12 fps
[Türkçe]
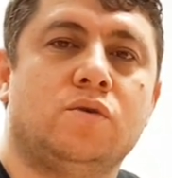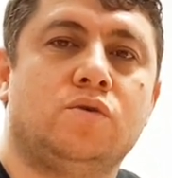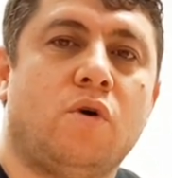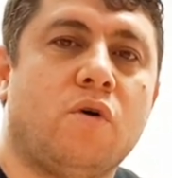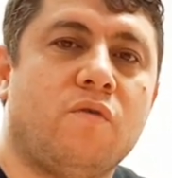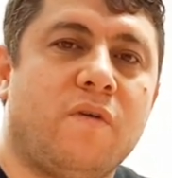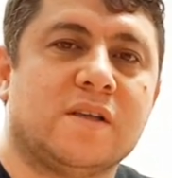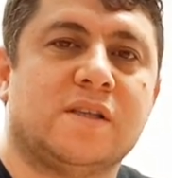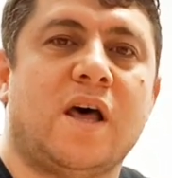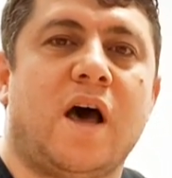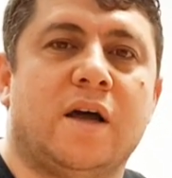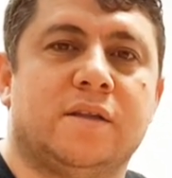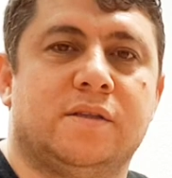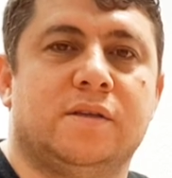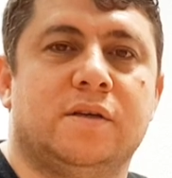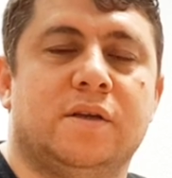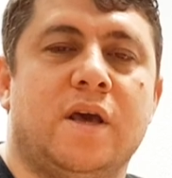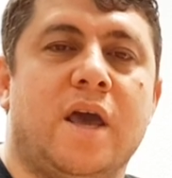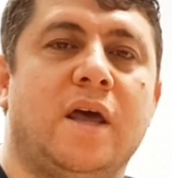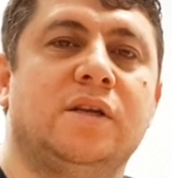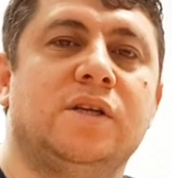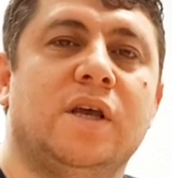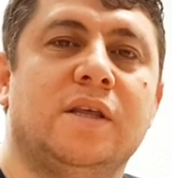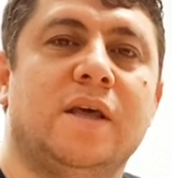çok fazla arttığını, her
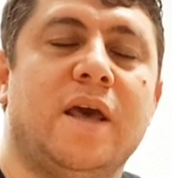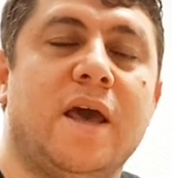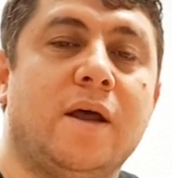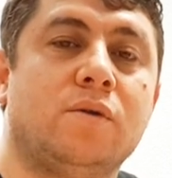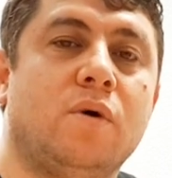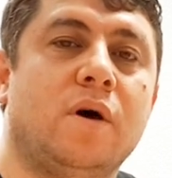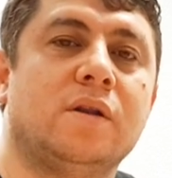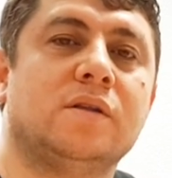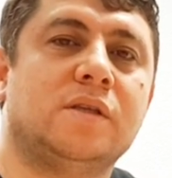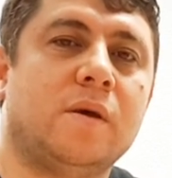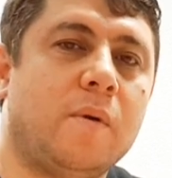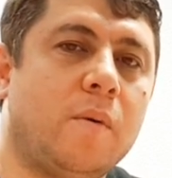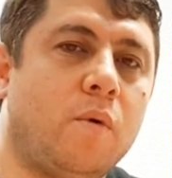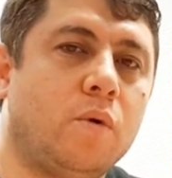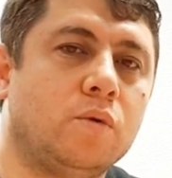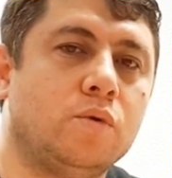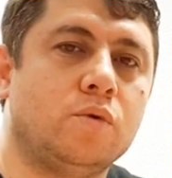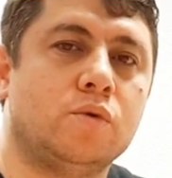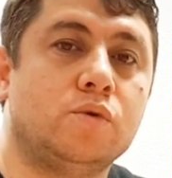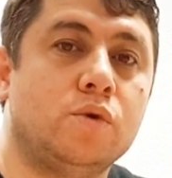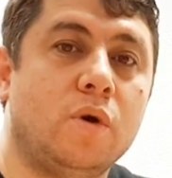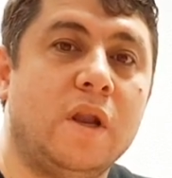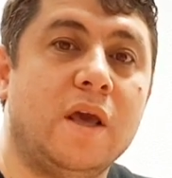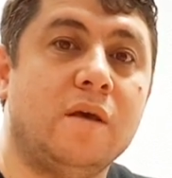şeyde Erdoğan'ın sebep olduğunu
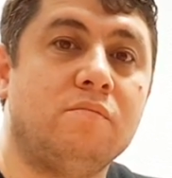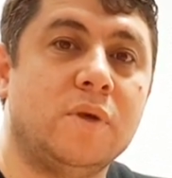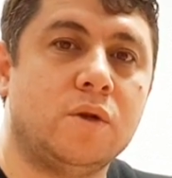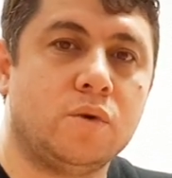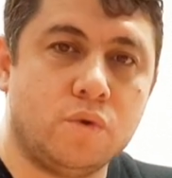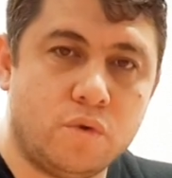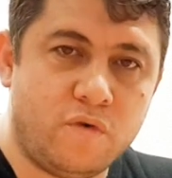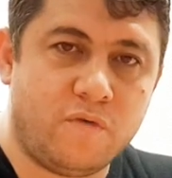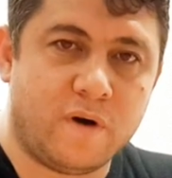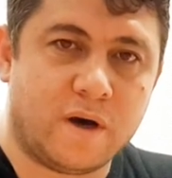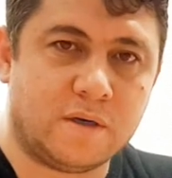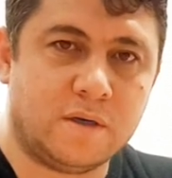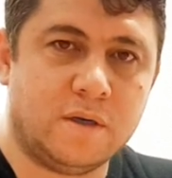söyleyen bir grup var.